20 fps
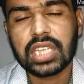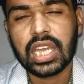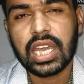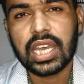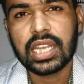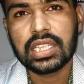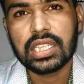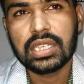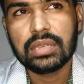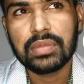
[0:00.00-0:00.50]

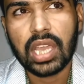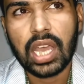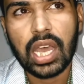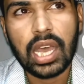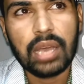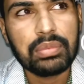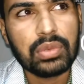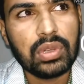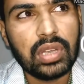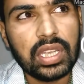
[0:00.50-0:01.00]
चार दिन में
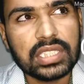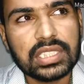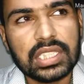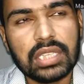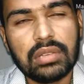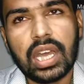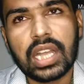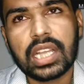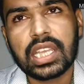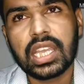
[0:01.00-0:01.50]
आपको ऐसे
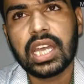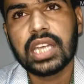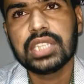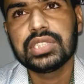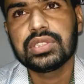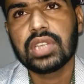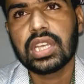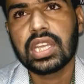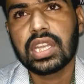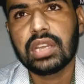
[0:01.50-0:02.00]
वाकयात
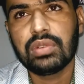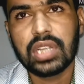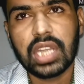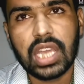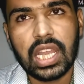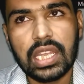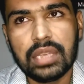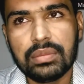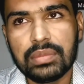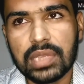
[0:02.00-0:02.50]
जो है ना वो
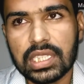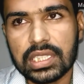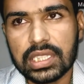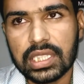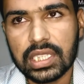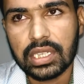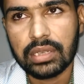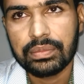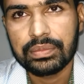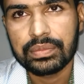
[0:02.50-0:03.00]
डेली मिलते
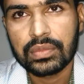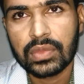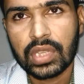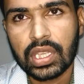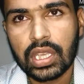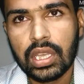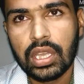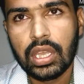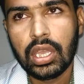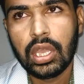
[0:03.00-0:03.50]

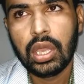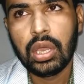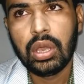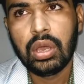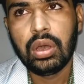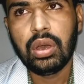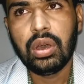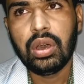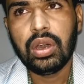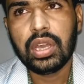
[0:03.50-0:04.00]

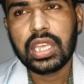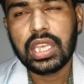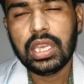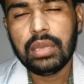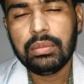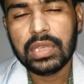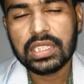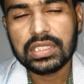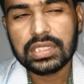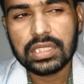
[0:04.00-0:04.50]
हैं और ये
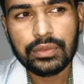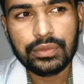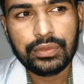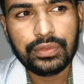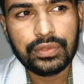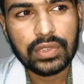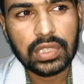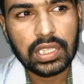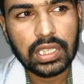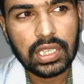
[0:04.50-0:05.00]
मैं
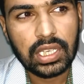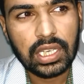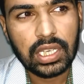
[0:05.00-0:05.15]
सिर्फ